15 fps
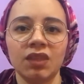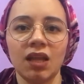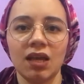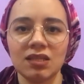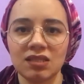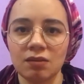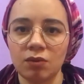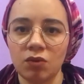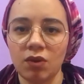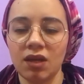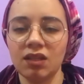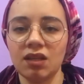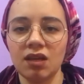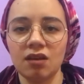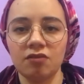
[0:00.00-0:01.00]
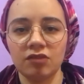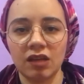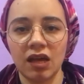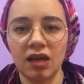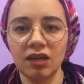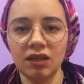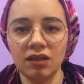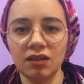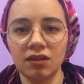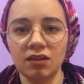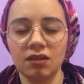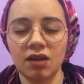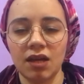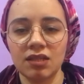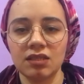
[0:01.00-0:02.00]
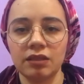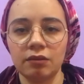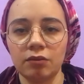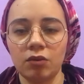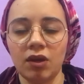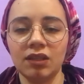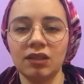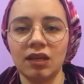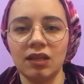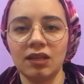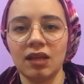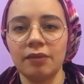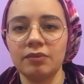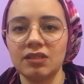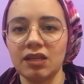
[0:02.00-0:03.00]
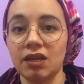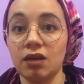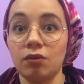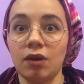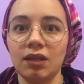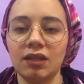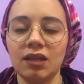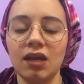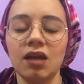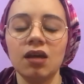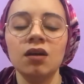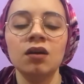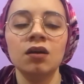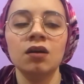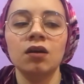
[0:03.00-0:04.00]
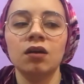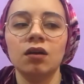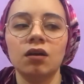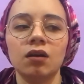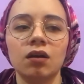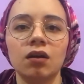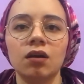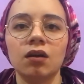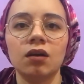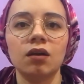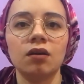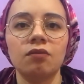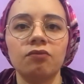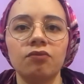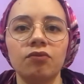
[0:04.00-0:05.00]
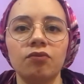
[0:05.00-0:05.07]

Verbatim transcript: حاسه بالوحده في الحجر حاسه بالوحده لانها بتذاكر لوحدها آه،